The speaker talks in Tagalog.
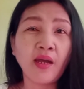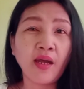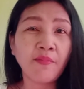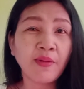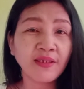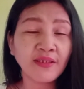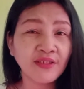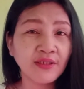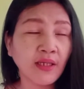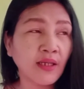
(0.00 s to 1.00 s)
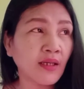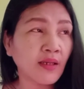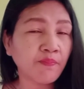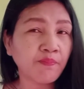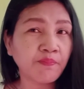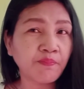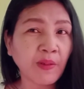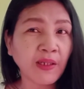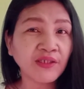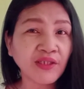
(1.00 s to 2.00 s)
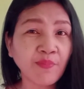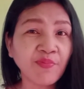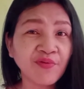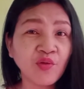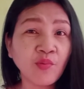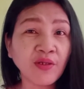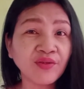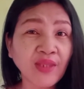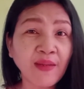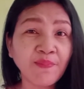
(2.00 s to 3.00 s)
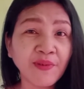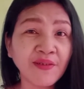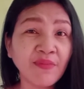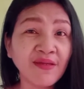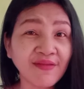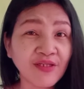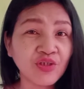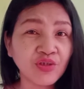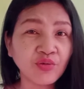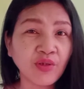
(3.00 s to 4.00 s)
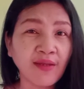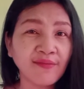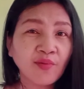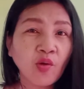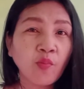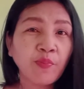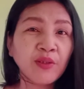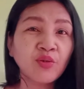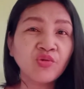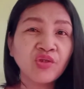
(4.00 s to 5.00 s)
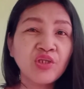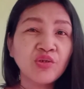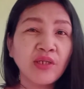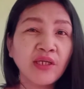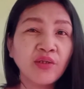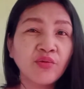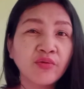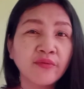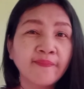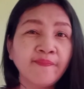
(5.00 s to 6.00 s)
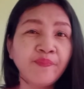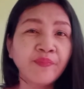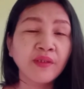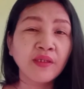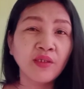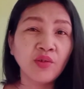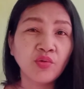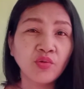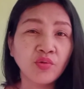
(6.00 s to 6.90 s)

habang nag uh, pagkatapos nyo mag-type ng message nyo guys, so pindutin nyo lang yung yung